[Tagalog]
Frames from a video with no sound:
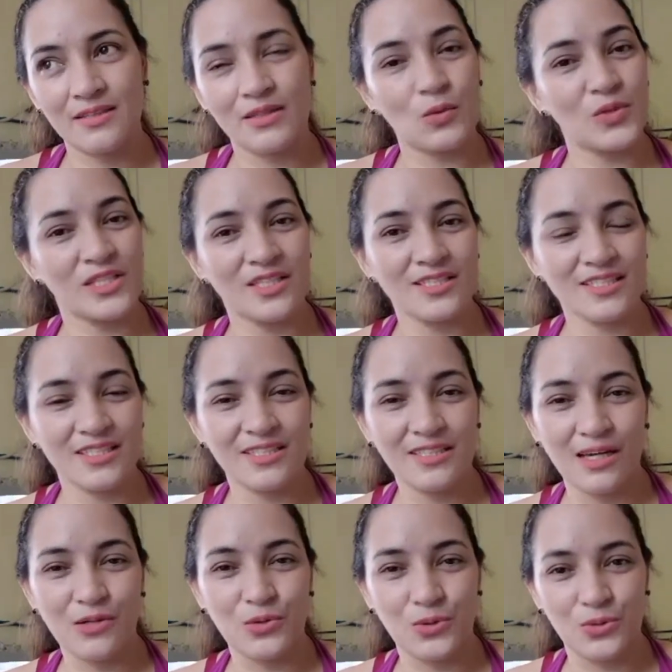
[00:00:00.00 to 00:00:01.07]
Nawitness
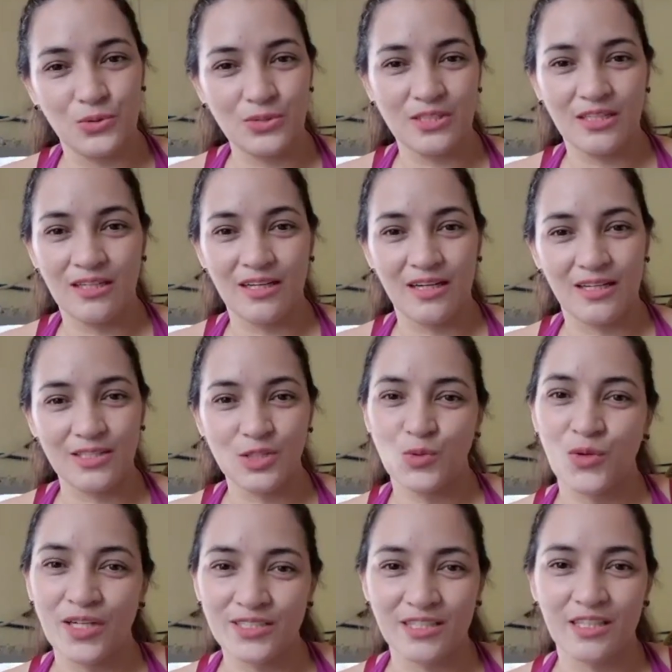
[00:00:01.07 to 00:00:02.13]
din ako kung sa
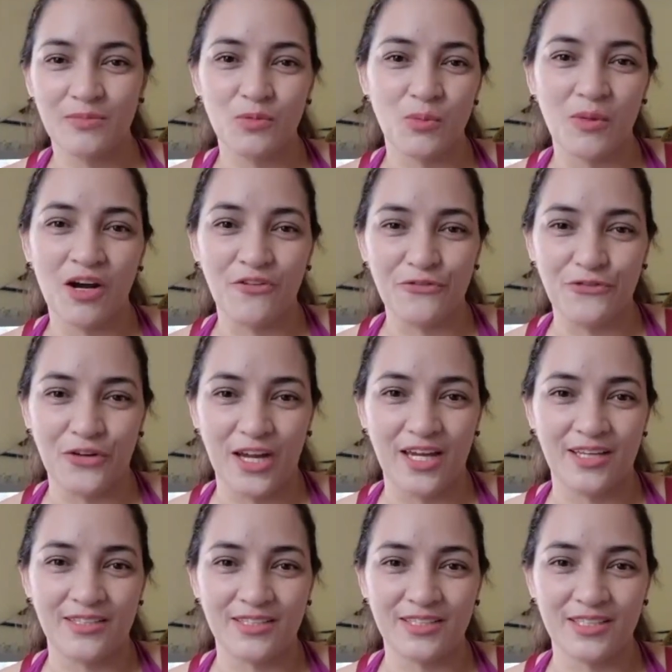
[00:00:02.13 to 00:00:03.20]
kaswerte mo mga
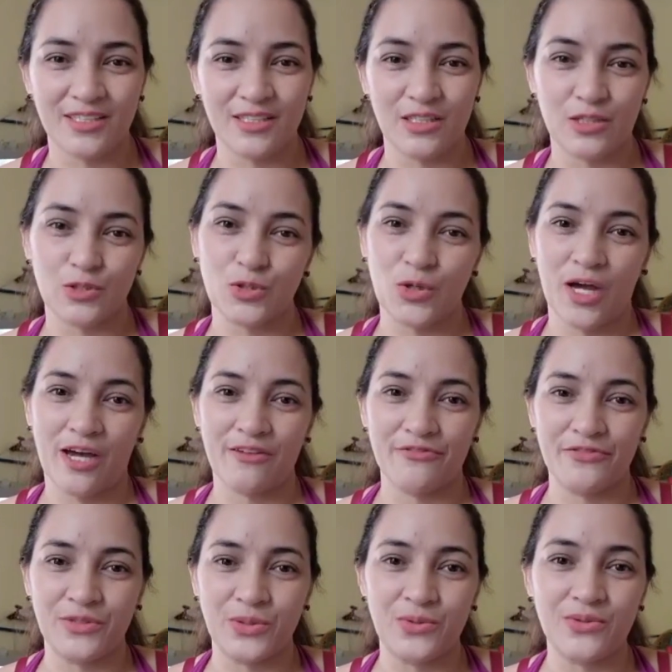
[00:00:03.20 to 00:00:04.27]
friends to
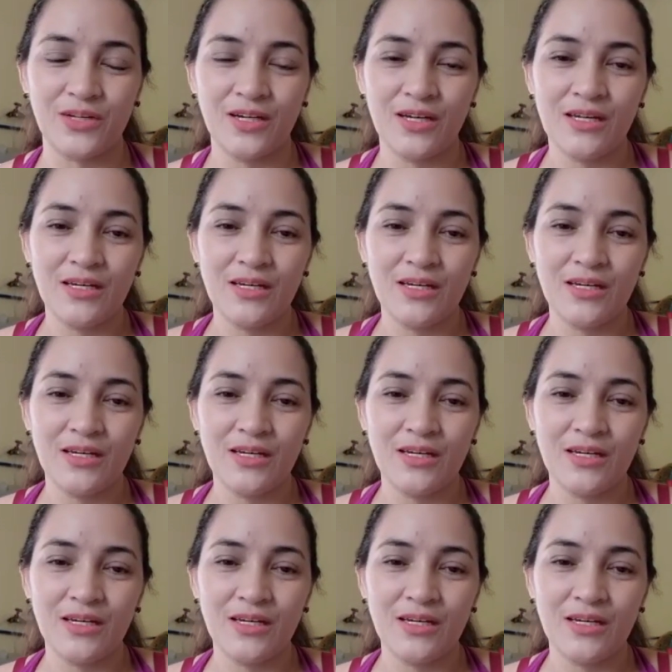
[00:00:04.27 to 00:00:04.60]
have you.